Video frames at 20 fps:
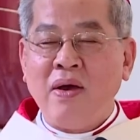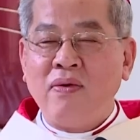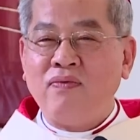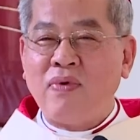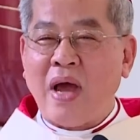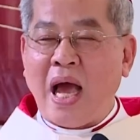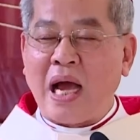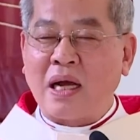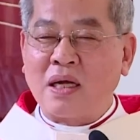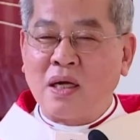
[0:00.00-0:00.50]

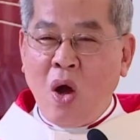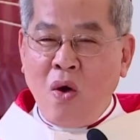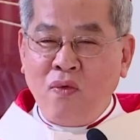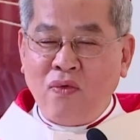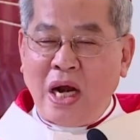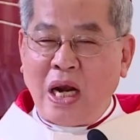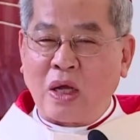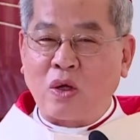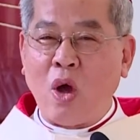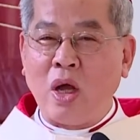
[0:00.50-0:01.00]
và không
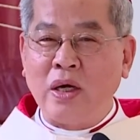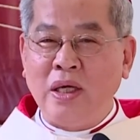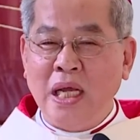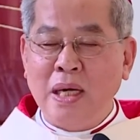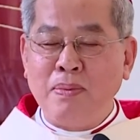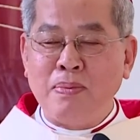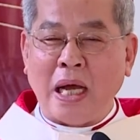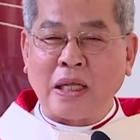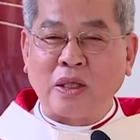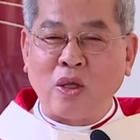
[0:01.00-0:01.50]
phải là con
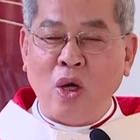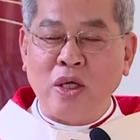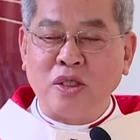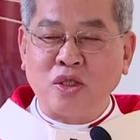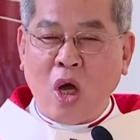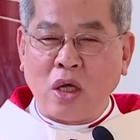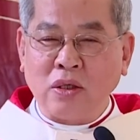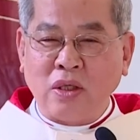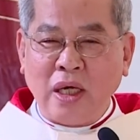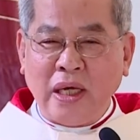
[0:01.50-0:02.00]
nít mà thôi
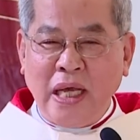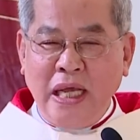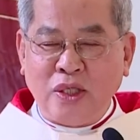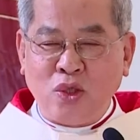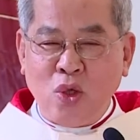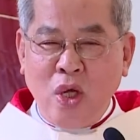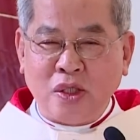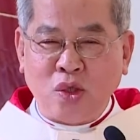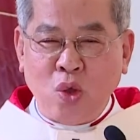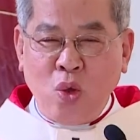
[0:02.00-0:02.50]
cho tới khi
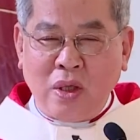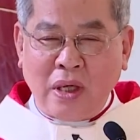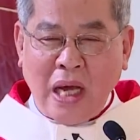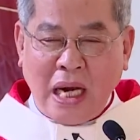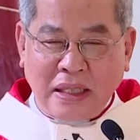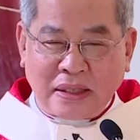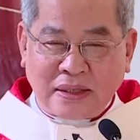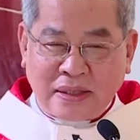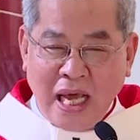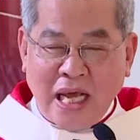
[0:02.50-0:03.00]
Chúa Giêsu
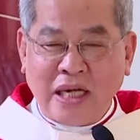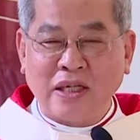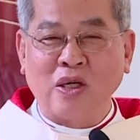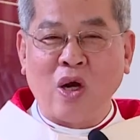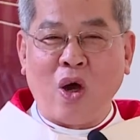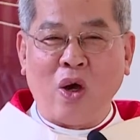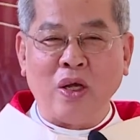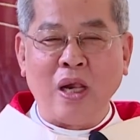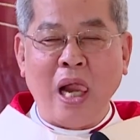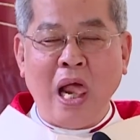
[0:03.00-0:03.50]
gần chết
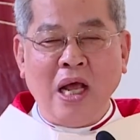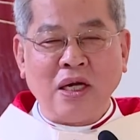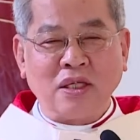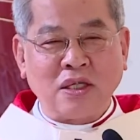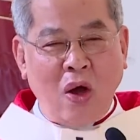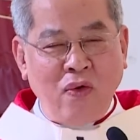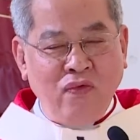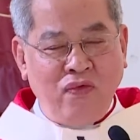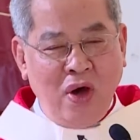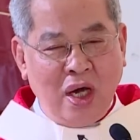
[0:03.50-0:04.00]
rồi
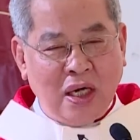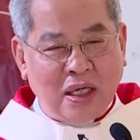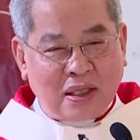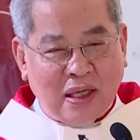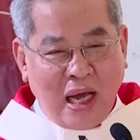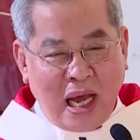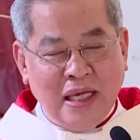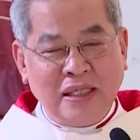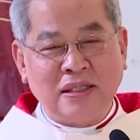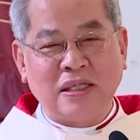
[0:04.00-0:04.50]
trong vườn
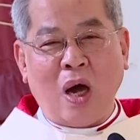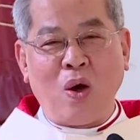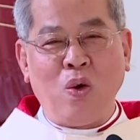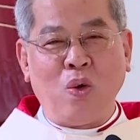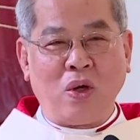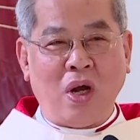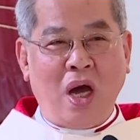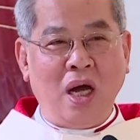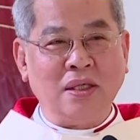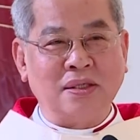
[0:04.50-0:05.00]
cây
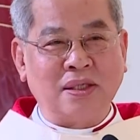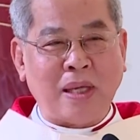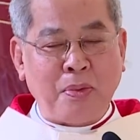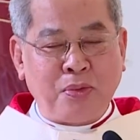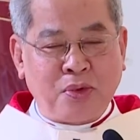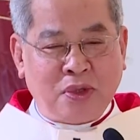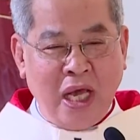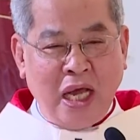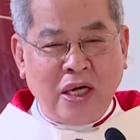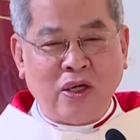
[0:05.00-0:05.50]
dầu đó sắp
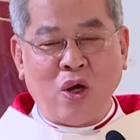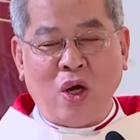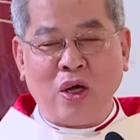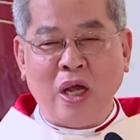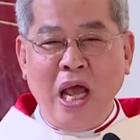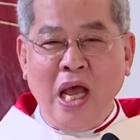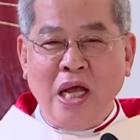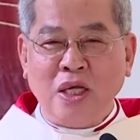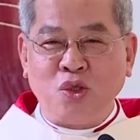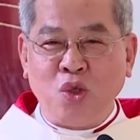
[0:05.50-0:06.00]
chết rồi
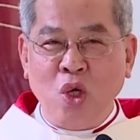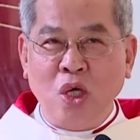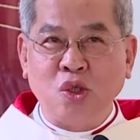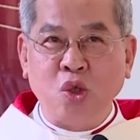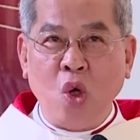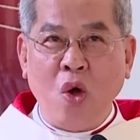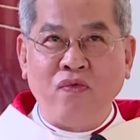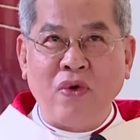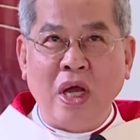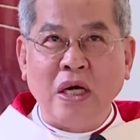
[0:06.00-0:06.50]
Chúa
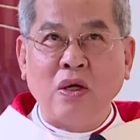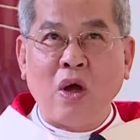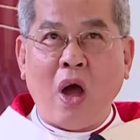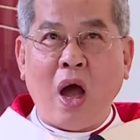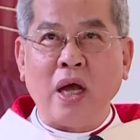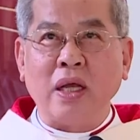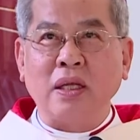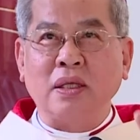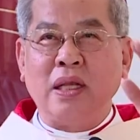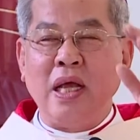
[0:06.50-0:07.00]
Giêsu vẫn
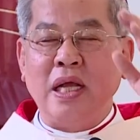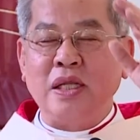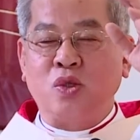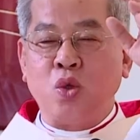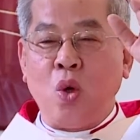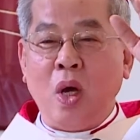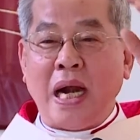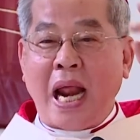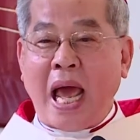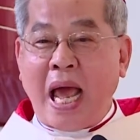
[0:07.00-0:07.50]
gọi Thiên
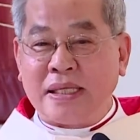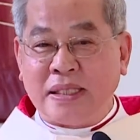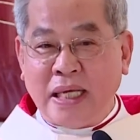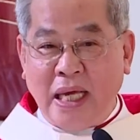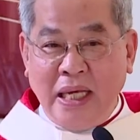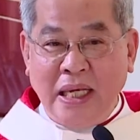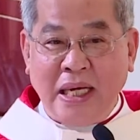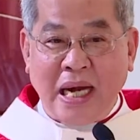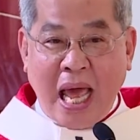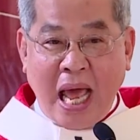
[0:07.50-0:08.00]
Chúa là gì
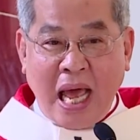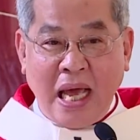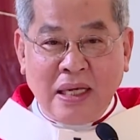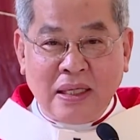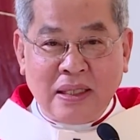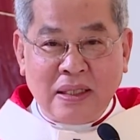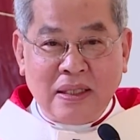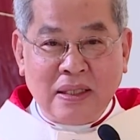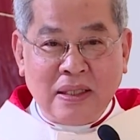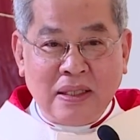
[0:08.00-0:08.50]

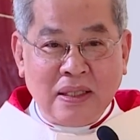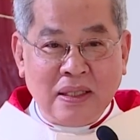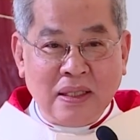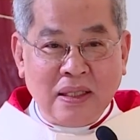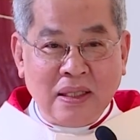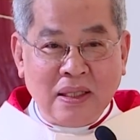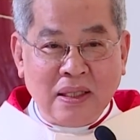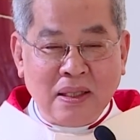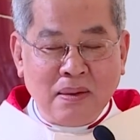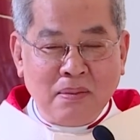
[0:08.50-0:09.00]
là
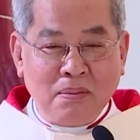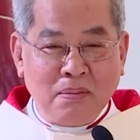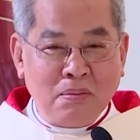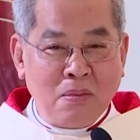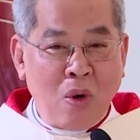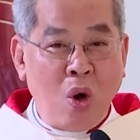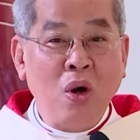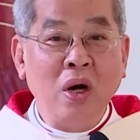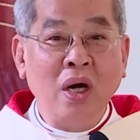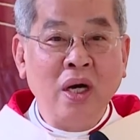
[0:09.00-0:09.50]

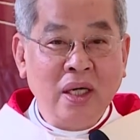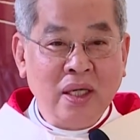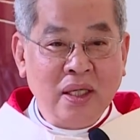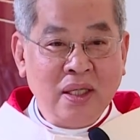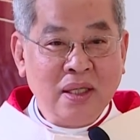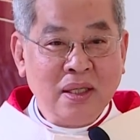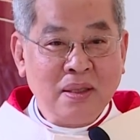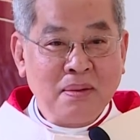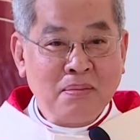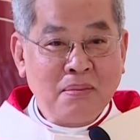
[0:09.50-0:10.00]
bố ơi,
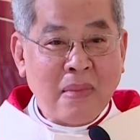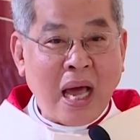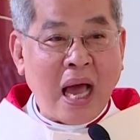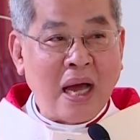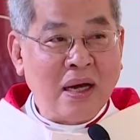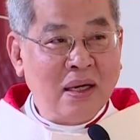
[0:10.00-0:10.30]
ba